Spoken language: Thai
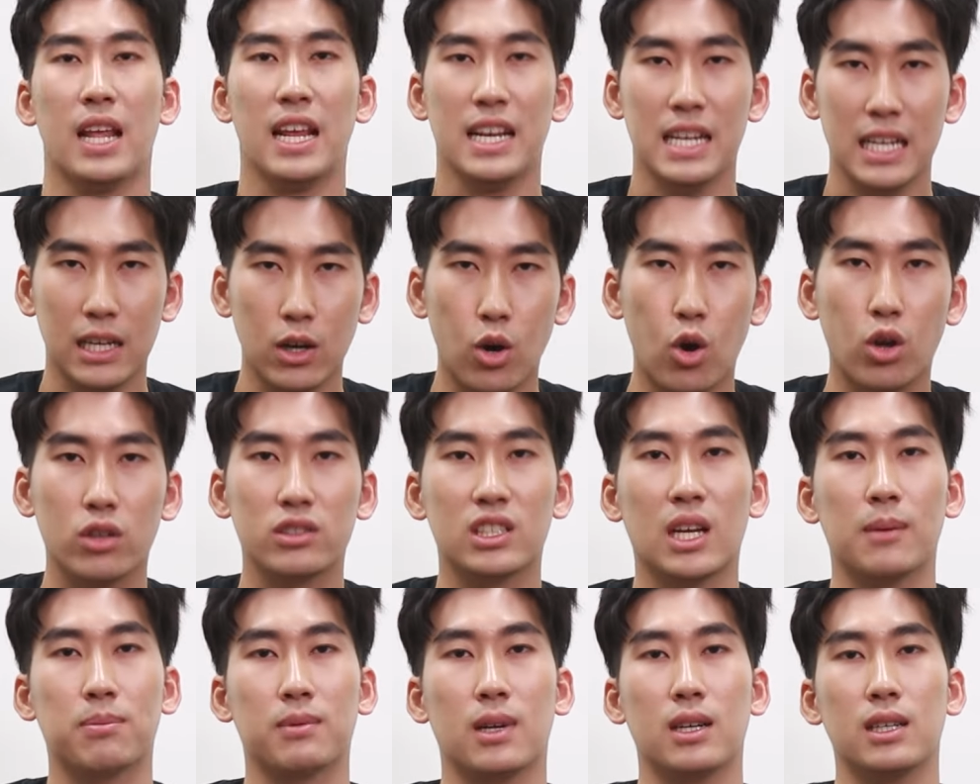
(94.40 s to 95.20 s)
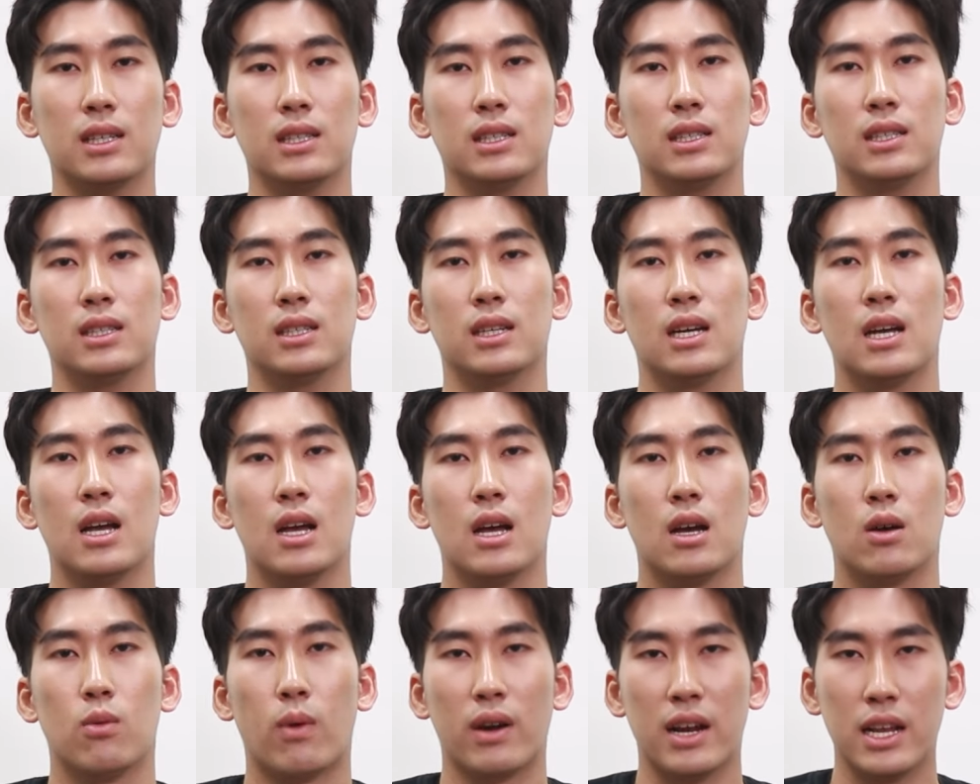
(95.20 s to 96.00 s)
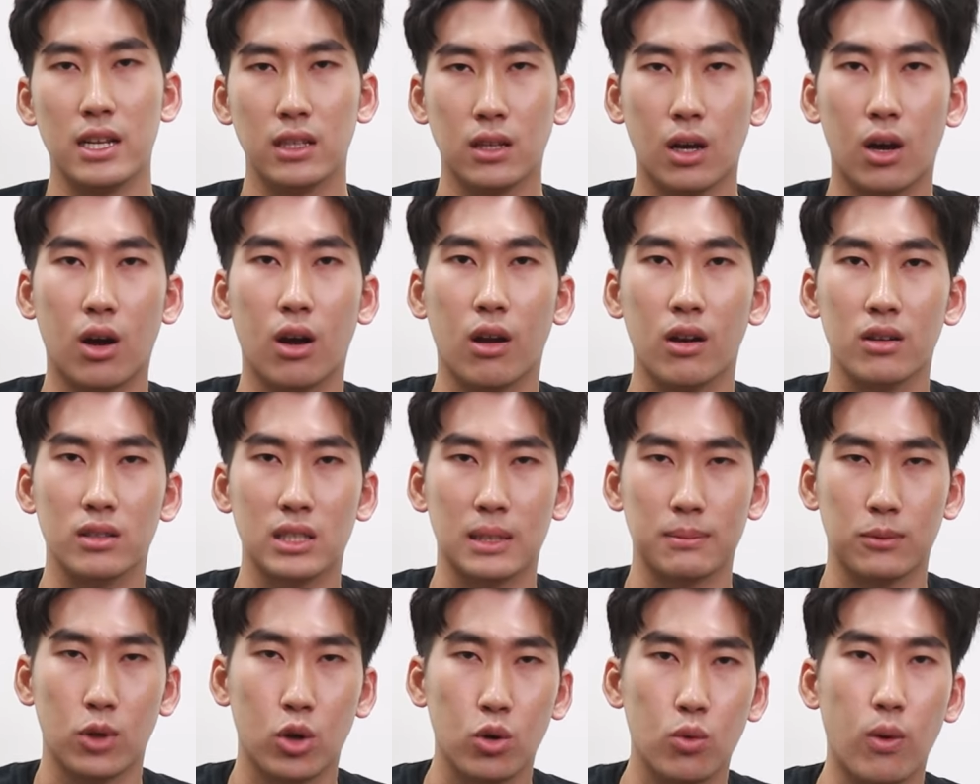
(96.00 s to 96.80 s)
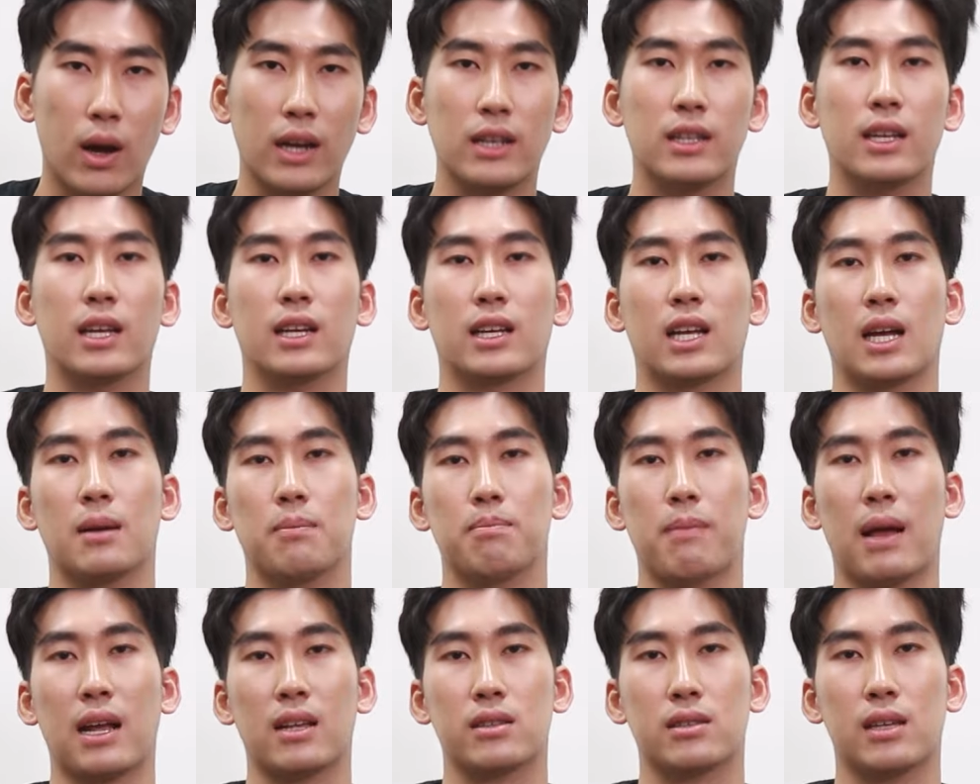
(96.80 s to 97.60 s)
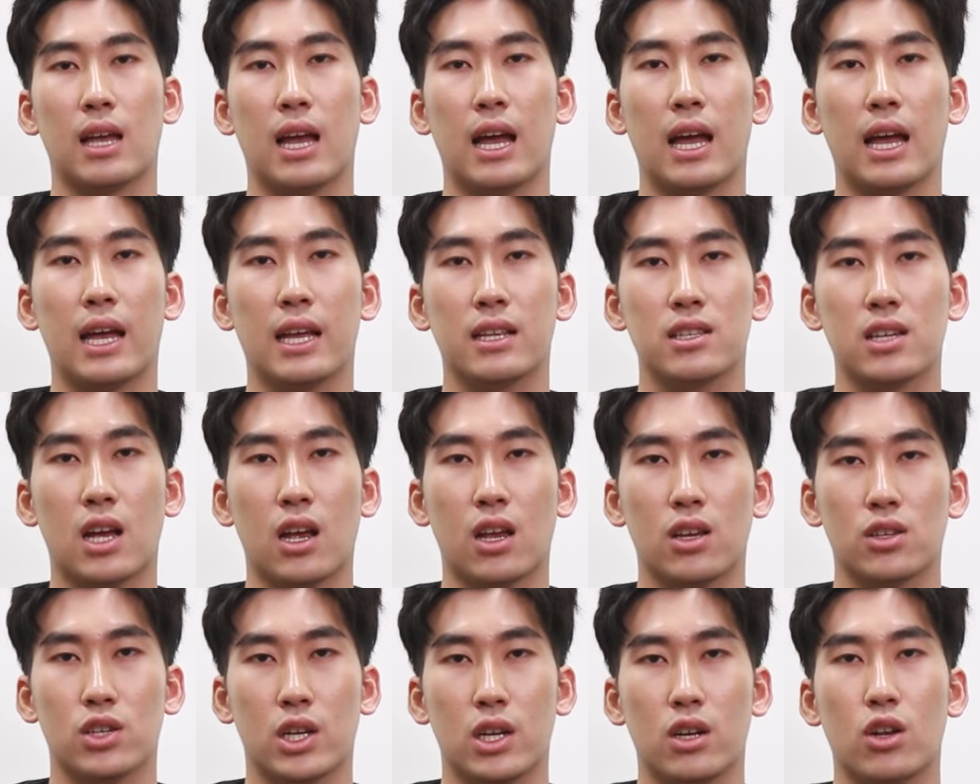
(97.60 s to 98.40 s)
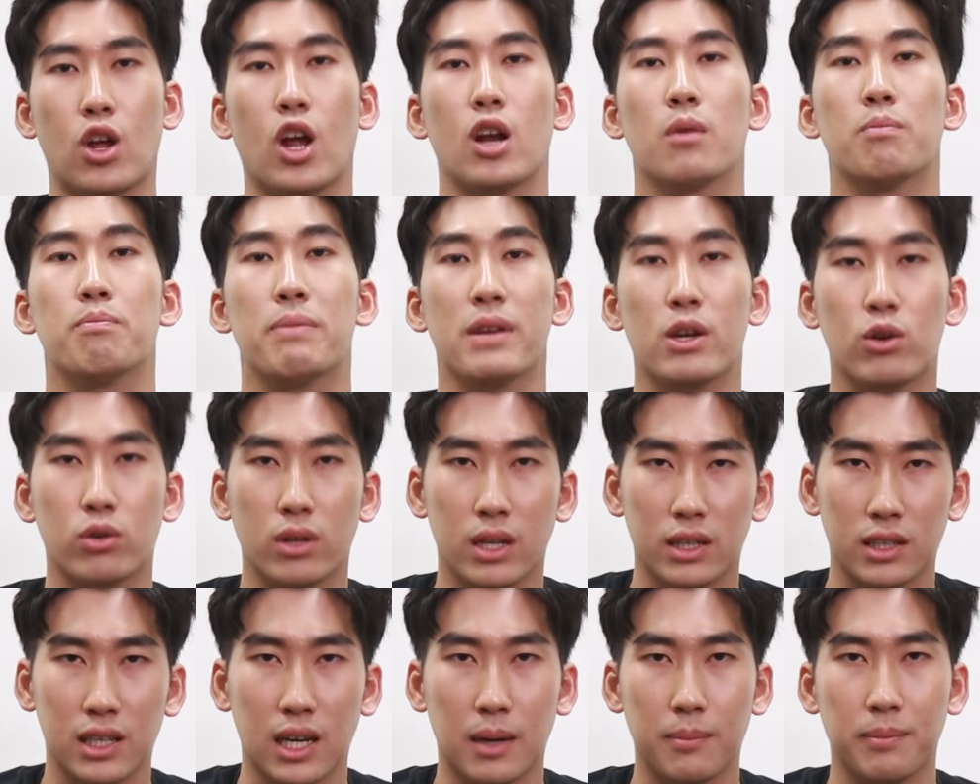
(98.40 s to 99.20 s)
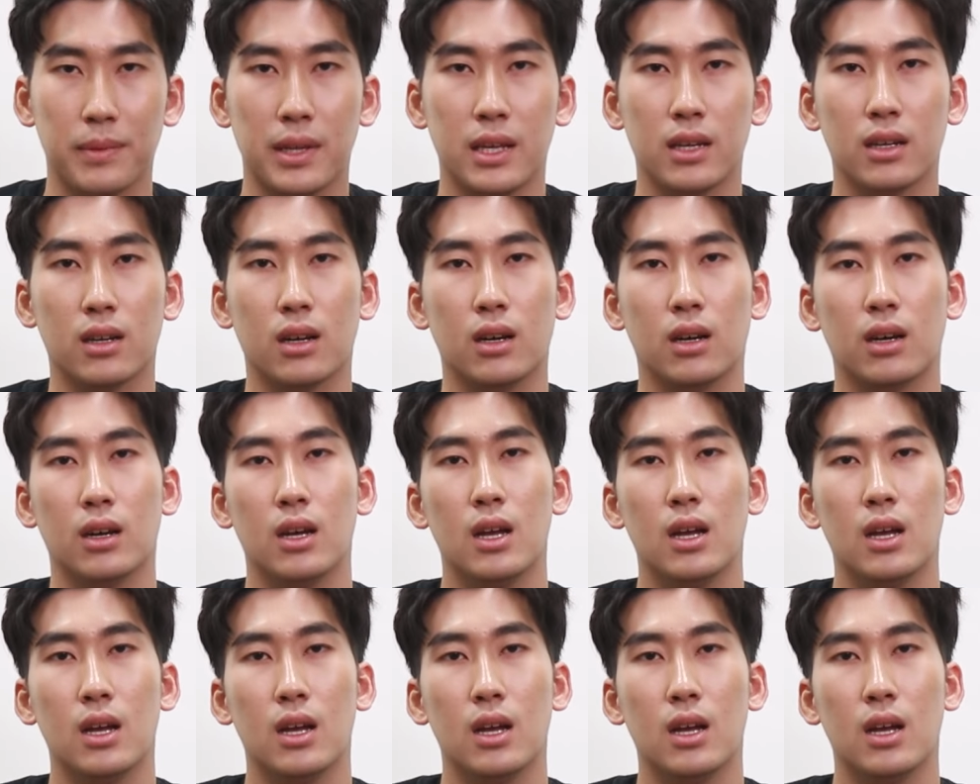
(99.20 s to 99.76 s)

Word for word: อีกหนึ่งคนครับก็คือวรินทร์จำนงวัฒน์นะครับแบ็กซ้ายจากชนะทอนบิลนะครับนี่ก็